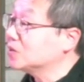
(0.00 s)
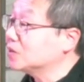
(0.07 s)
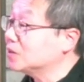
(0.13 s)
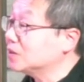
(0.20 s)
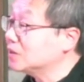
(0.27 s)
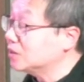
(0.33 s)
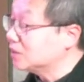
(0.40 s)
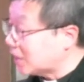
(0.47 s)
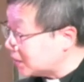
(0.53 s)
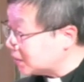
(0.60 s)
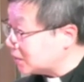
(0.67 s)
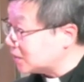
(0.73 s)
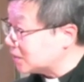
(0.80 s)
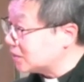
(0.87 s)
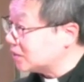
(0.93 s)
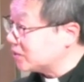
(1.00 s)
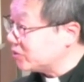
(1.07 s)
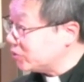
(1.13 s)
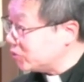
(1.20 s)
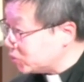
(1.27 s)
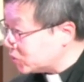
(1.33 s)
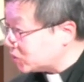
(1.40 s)
男的、
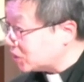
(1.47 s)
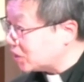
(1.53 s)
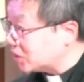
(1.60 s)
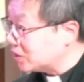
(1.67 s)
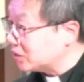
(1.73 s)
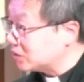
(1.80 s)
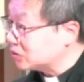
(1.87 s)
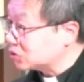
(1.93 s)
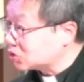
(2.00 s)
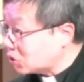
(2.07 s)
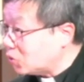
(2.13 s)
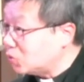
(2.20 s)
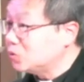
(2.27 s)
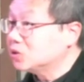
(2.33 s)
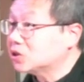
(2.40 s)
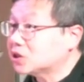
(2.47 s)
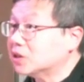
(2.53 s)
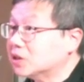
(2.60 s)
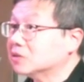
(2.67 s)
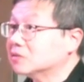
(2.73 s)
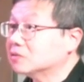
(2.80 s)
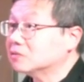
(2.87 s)
女的同等
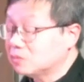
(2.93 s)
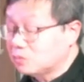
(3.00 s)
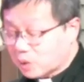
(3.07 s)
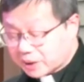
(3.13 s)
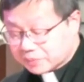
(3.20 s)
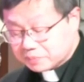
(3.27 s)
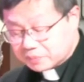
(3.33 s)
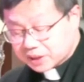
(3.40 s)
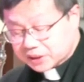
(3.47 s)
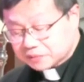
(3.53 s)
完美。